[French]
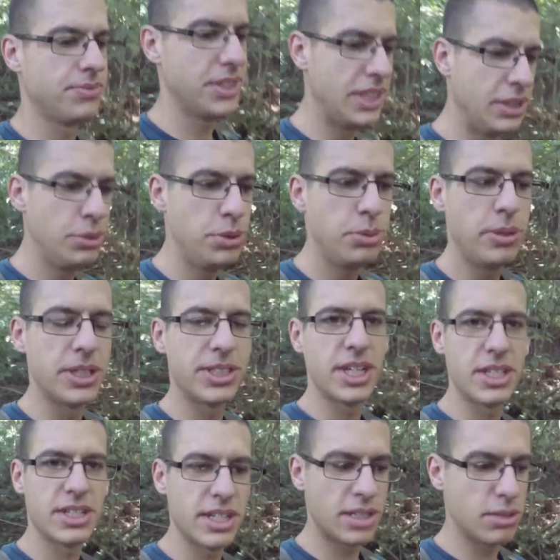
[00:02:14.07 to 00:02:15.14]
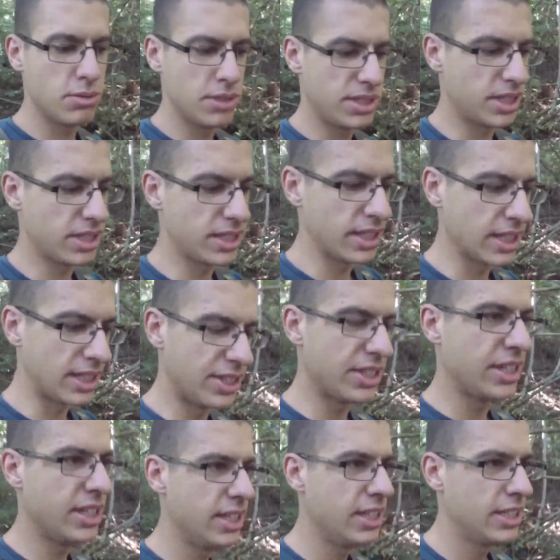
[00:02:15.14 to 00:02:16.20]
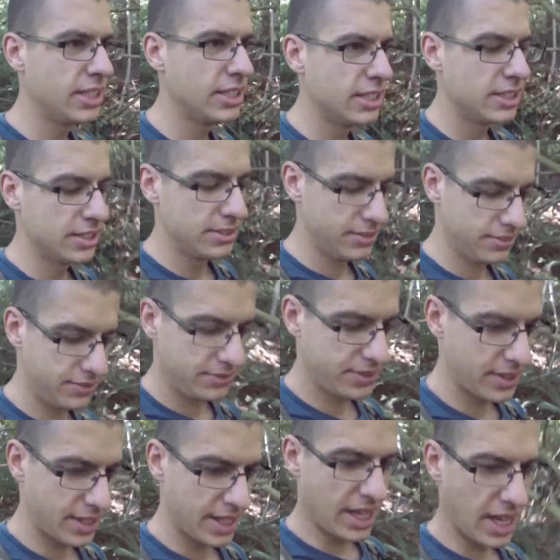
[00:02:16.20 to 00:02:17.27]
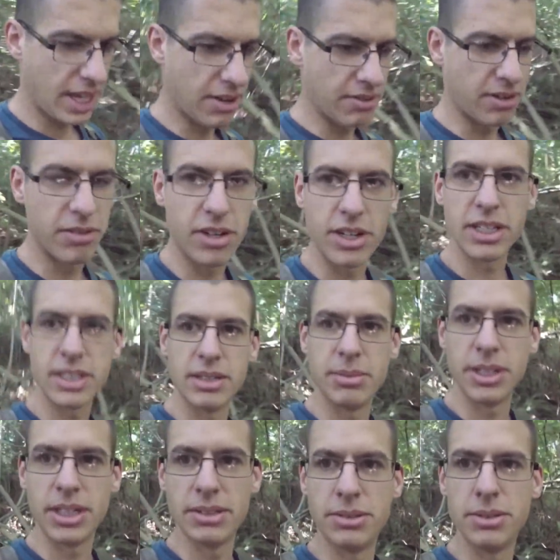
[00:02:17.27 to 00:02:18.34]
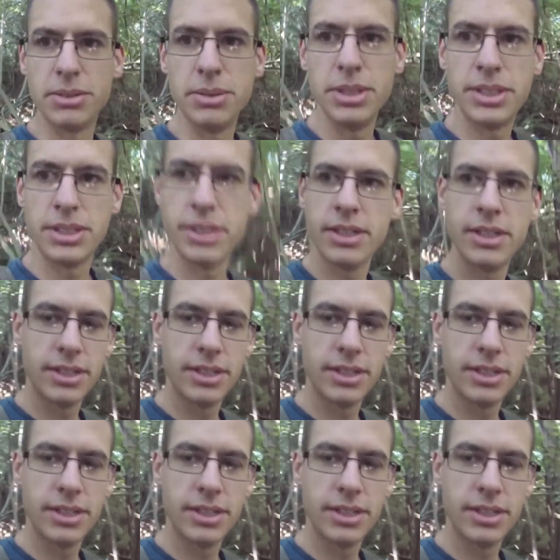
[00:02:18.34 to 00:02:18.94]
il y a eu du passage cette nuit ça a été gratté et on va voir la caméra de suite